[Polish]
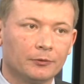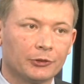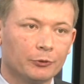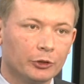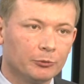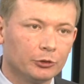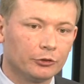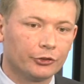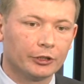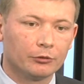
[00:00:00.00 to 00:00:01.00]
w swoim
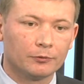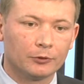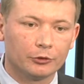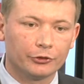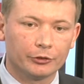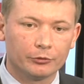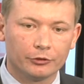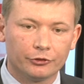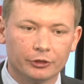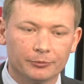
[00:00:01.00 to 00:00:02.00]
otoczeniu, w otoczeniu
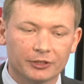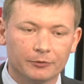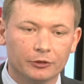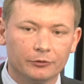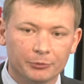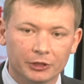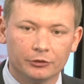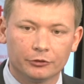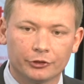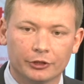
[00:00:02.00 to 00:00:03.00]
rodzinnym, zawodowym mieli
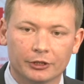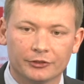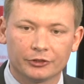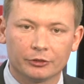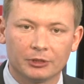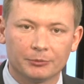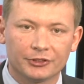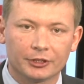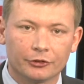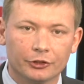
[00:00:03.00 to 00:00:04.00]
do czynienia z osobami
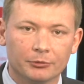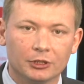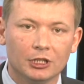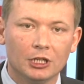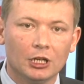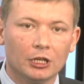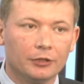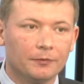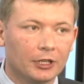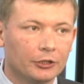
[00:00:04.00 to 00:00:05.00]
starszymi
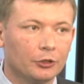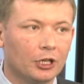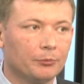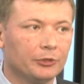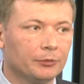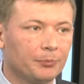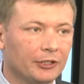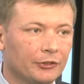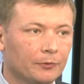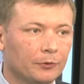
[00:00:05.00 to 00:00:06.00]
i warto, aby
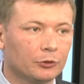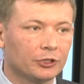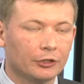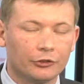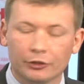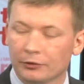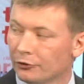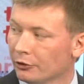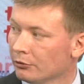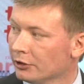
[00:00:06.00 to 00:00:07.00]
państwo także
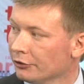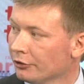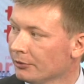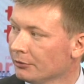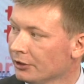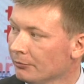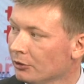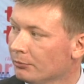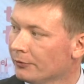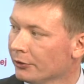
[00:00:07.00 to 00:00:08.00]
wzięło na siebie ten
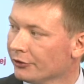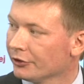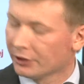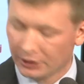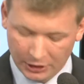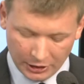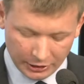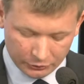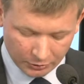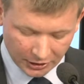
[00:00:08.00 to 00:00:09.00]
obowiązek
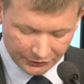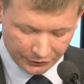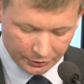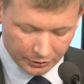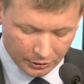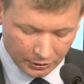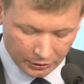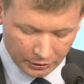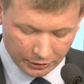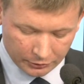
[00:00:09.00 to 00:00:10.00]
edukacji
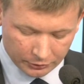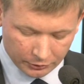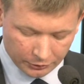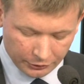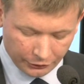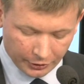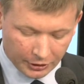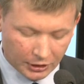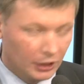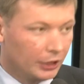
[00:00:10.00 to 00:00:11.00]
gerontologicznej.
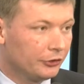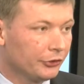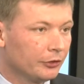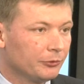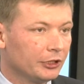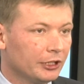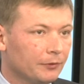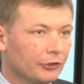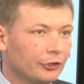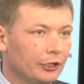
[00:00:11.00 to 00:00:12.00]
I to są te
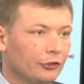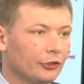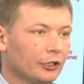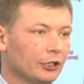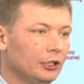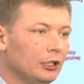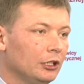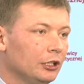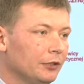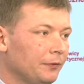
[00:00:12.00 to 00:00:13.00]
najważniejsze
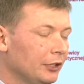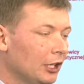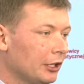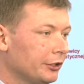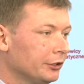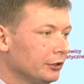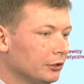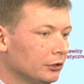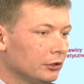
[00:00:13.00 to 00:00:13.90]
e, filary